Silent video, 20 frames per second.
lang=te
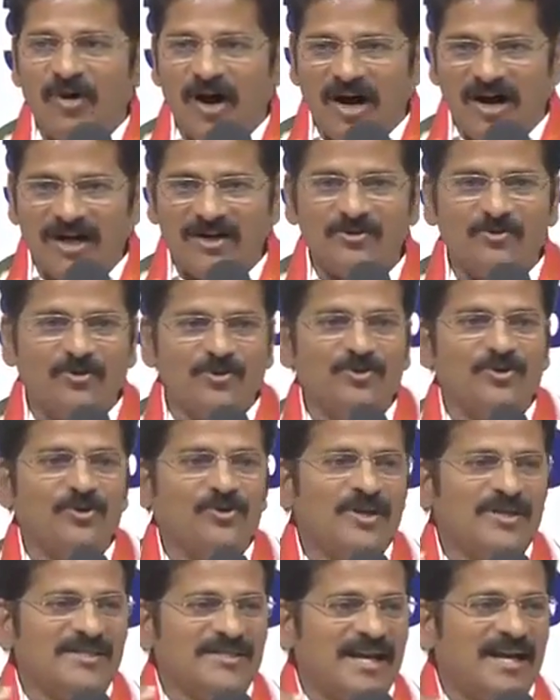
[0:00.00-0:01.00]

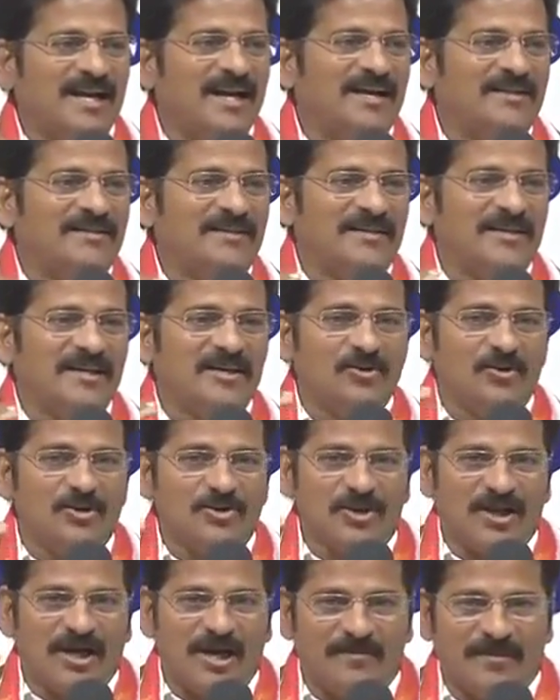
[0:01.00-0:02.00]
వాడుకుంటున్న సంగతిని
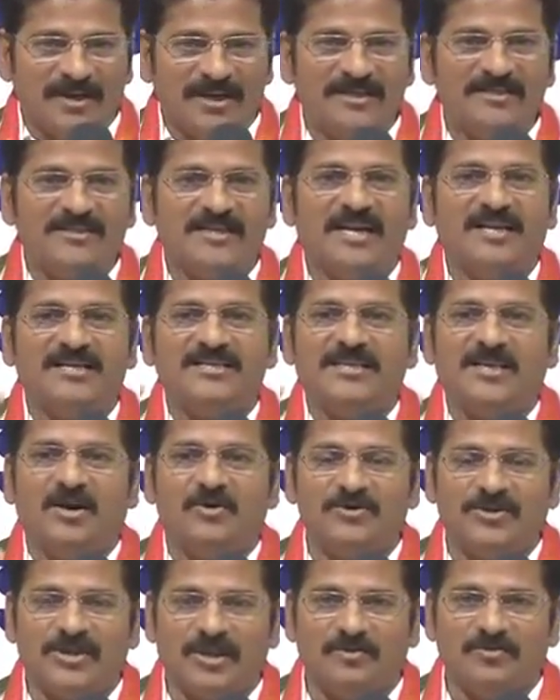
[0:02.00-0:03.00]
ఈరోజు గమనించాల్సిన
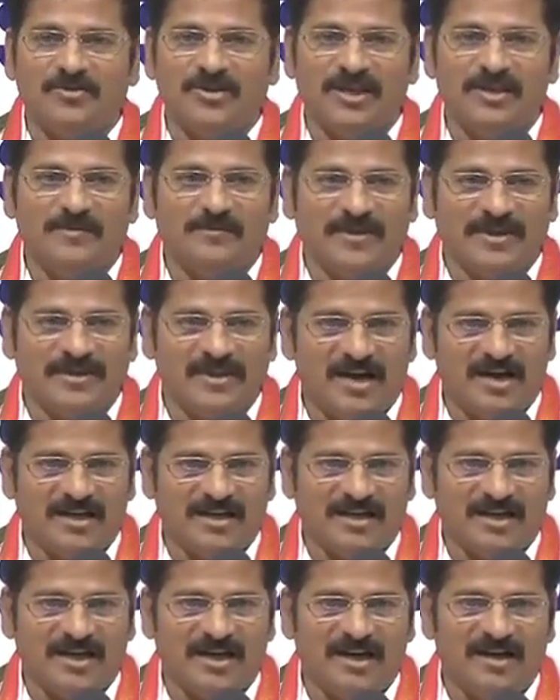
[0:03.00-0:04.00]
అవసరం ఉన్నది
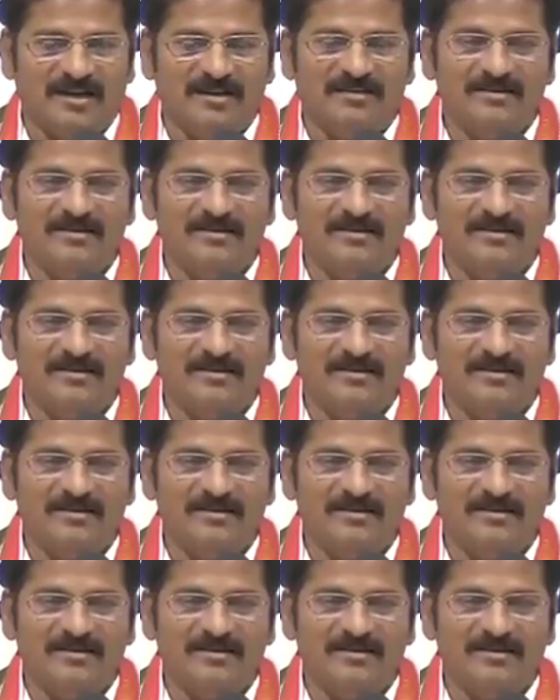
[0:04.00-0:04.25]
ప్రధానంగా